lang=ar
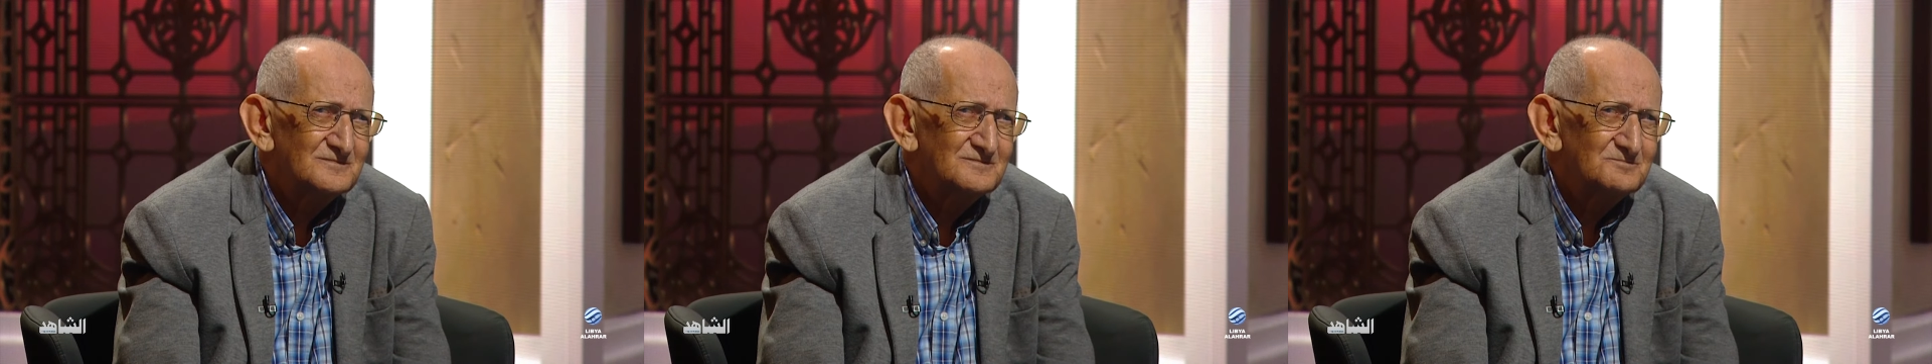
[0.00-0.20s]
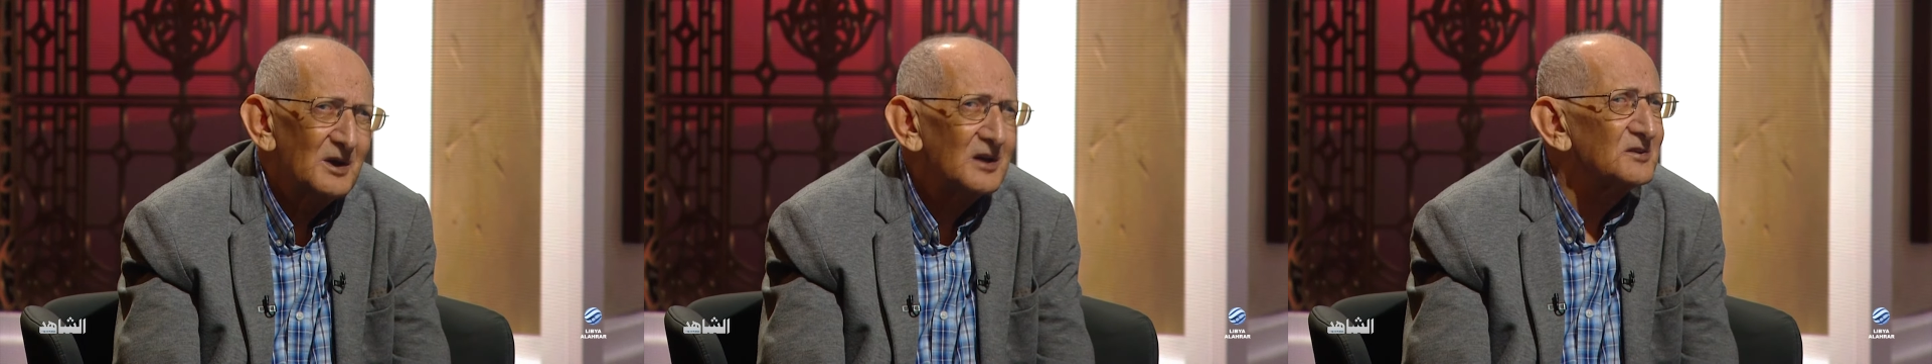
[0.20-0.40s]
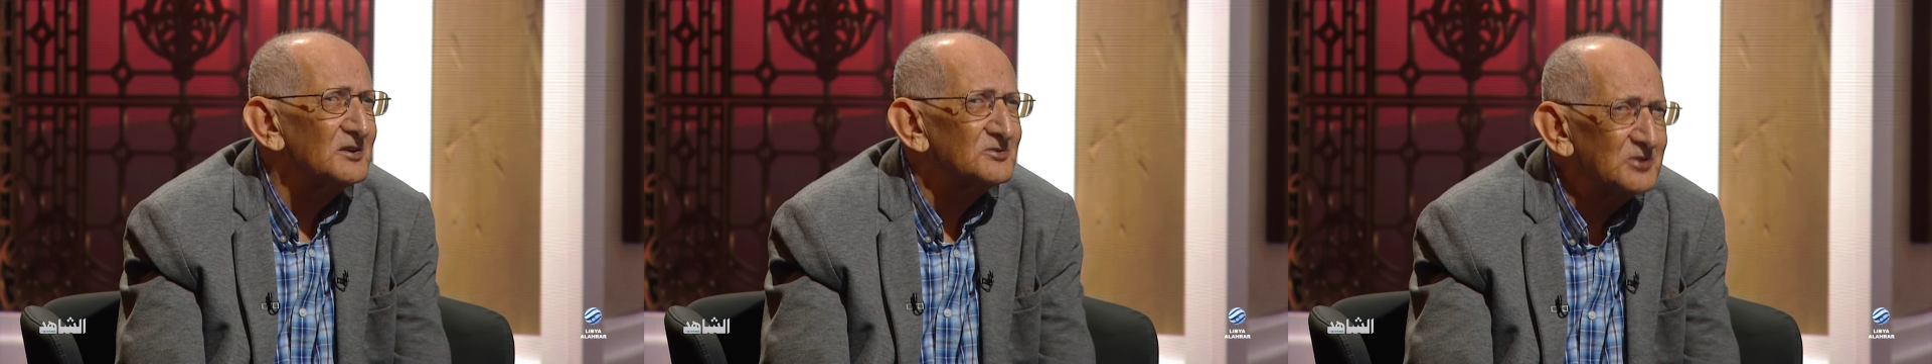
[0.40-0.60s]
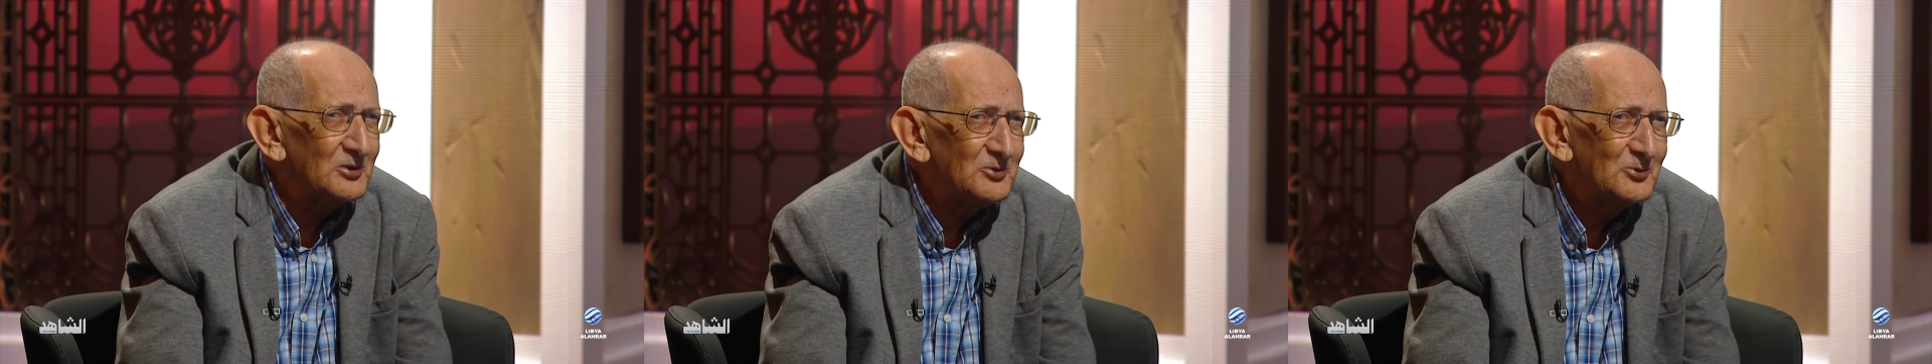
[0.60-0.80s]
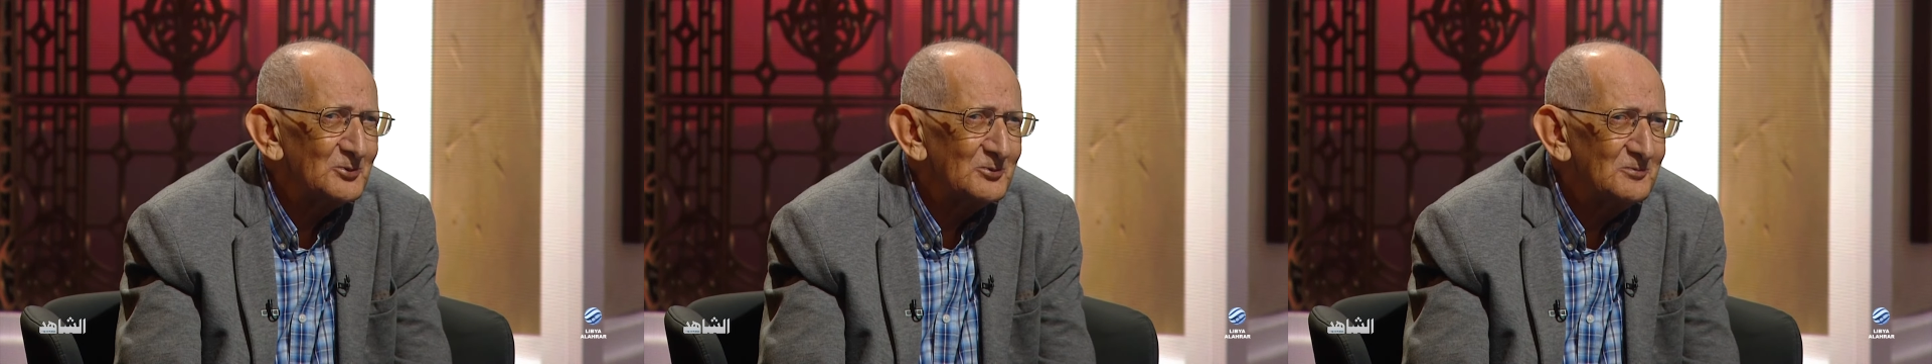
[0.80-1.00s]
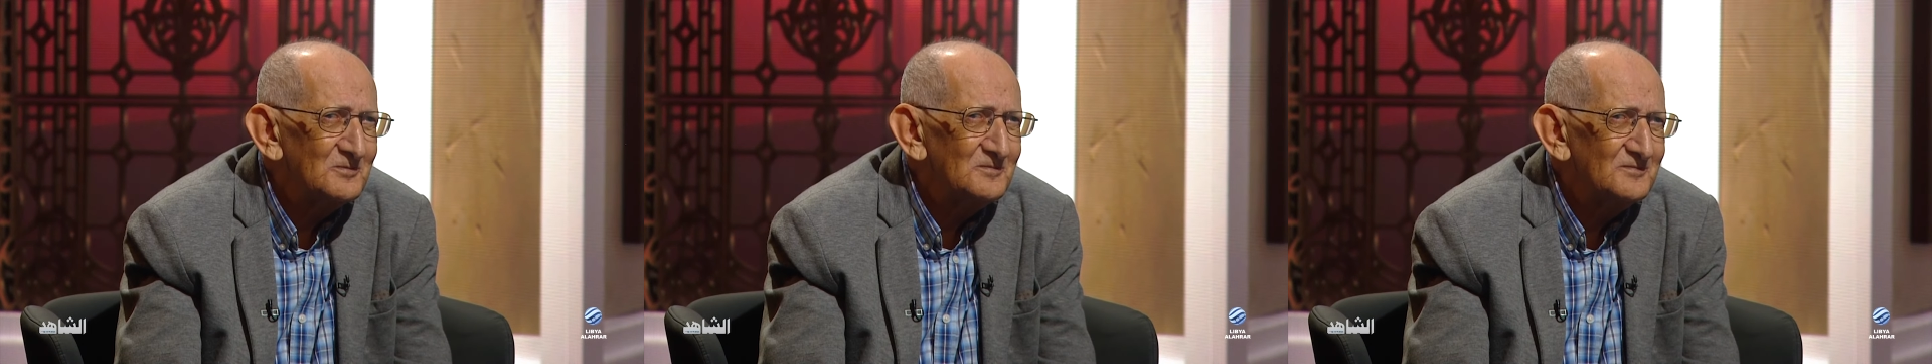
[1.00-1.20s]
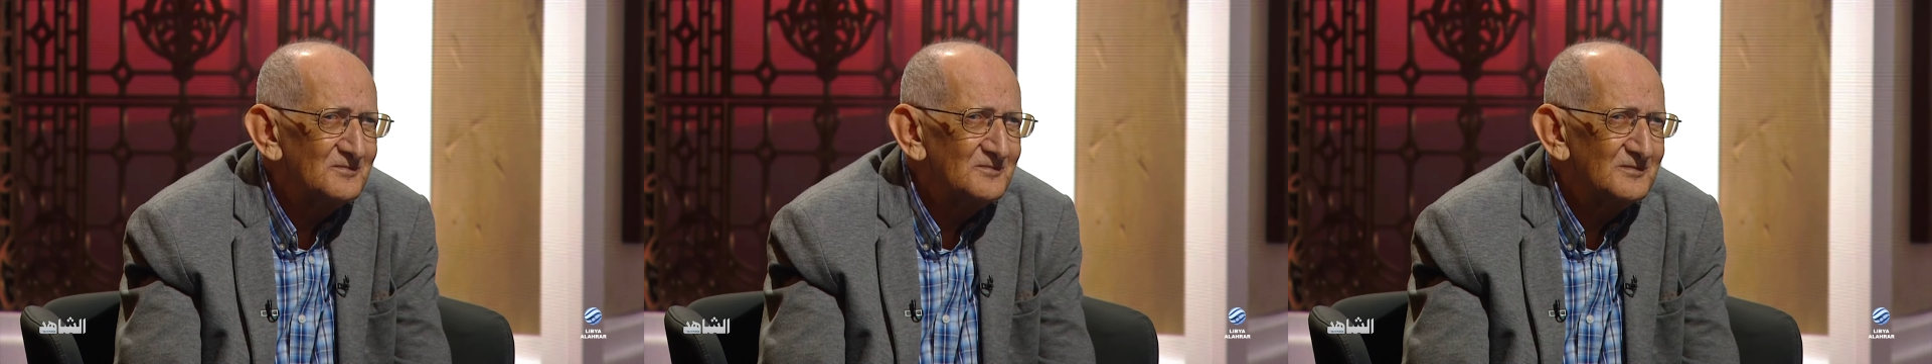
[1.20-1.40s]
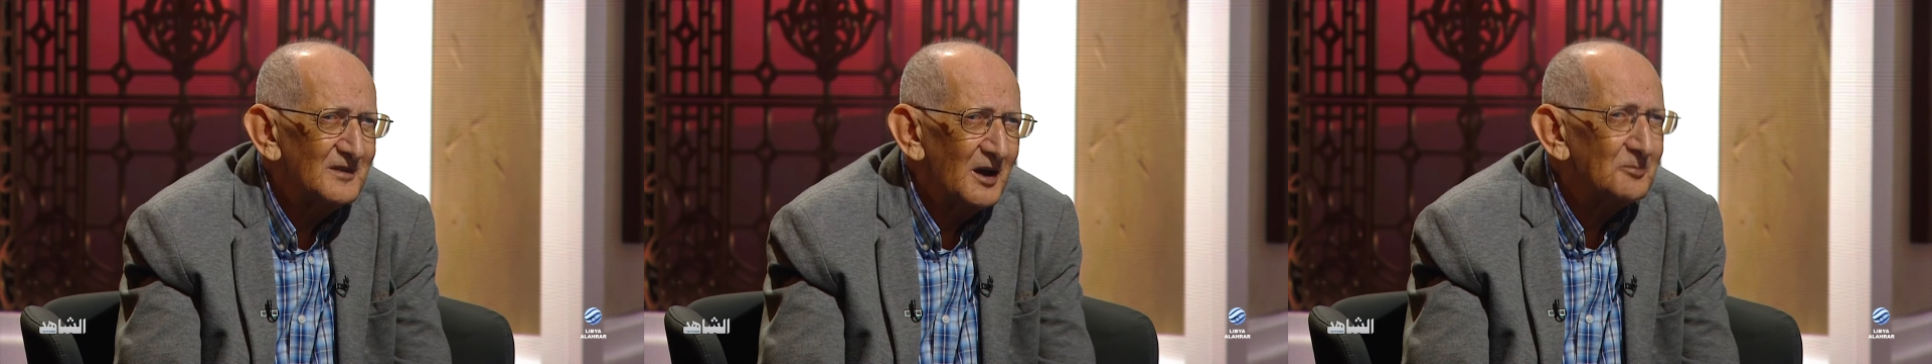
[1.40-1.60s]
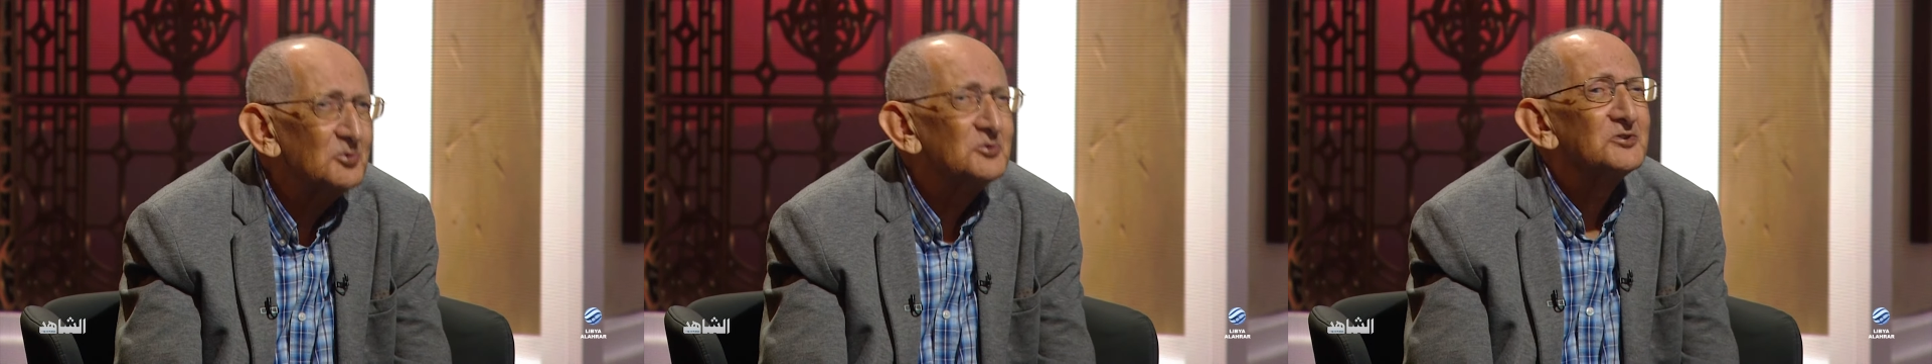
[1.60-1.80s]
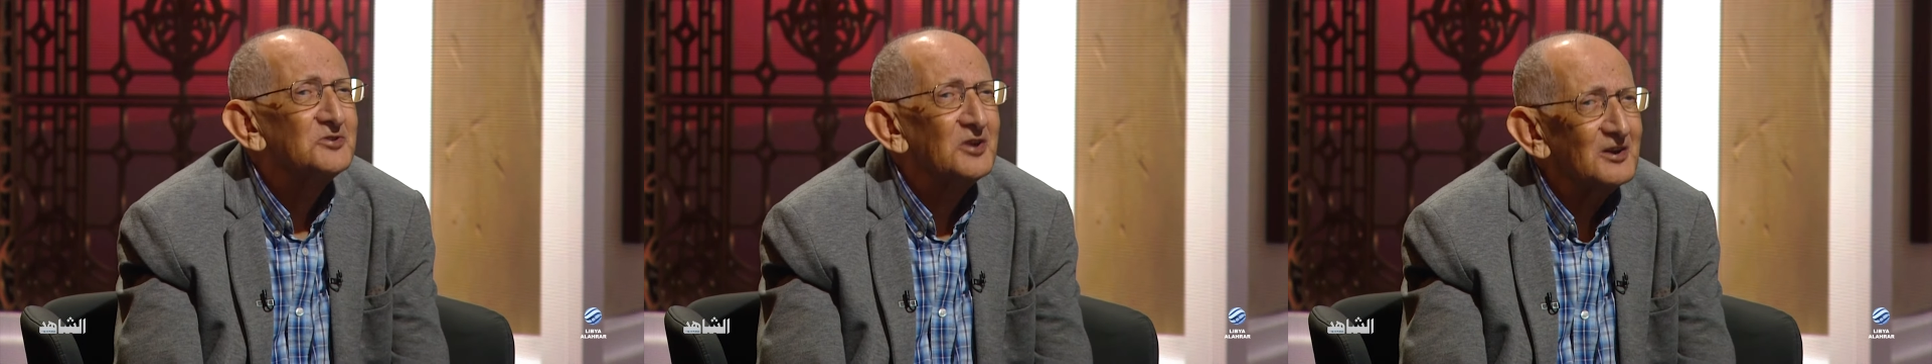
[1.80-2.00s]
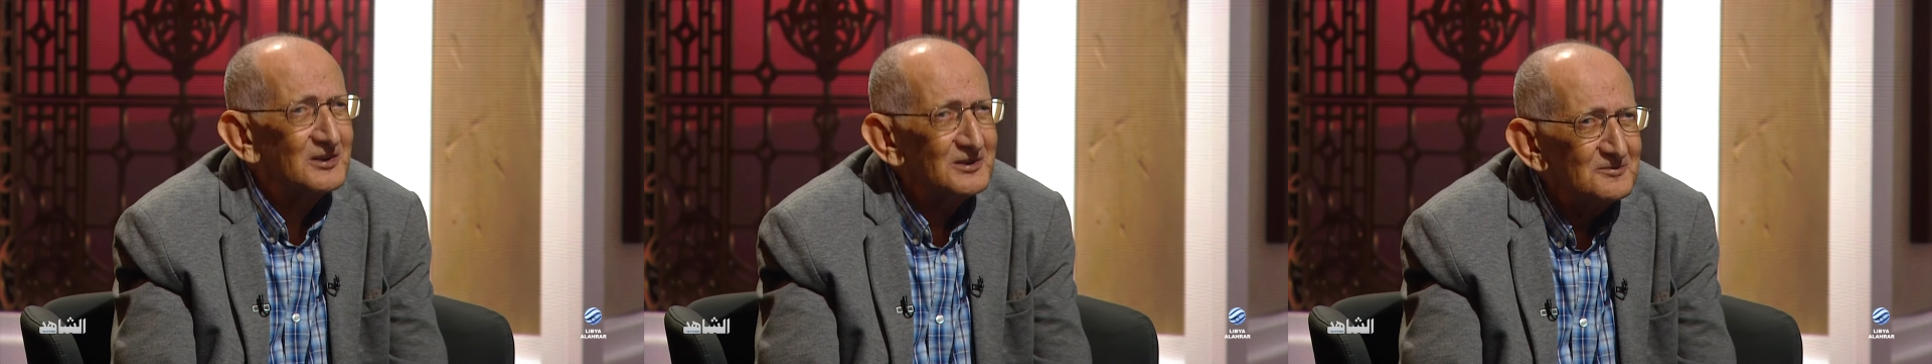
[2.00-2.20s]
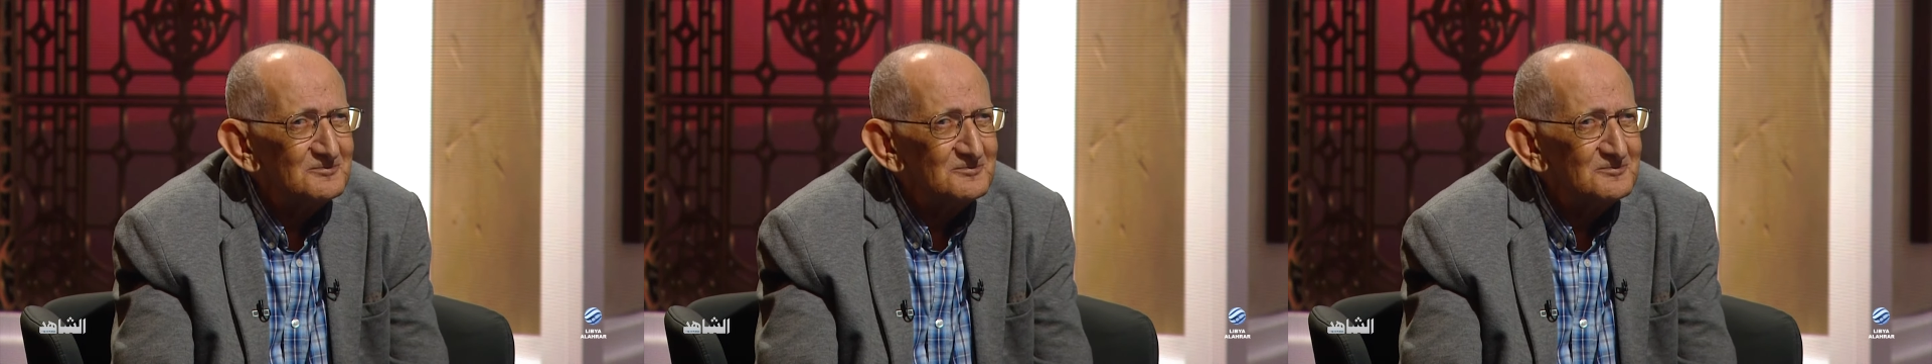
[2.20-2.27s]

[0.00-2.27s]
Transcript: من قتله أبو نضال